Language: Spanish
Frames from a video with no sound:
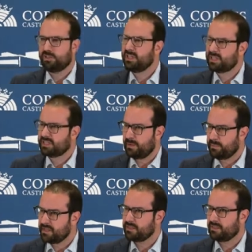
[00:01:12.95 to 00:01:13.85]
¿Ustedes se
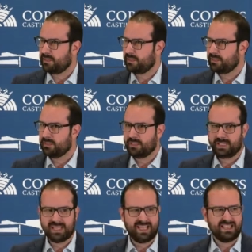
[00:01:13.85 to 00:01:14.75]
piensan
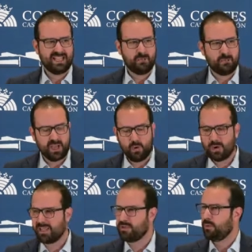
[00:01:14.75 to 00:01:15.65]
que en el peor
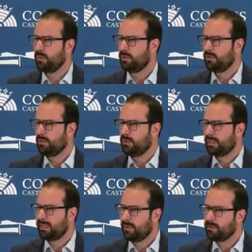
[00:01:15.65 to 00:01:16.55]
año
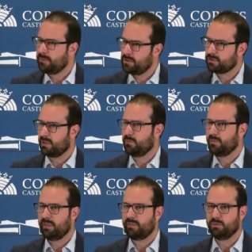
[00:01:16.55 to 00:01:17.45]
que ha vivido esta
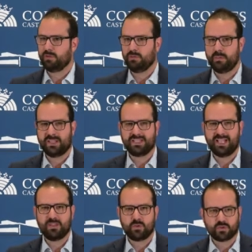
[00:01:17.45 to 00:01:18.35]
comunidad autónoma, en ese año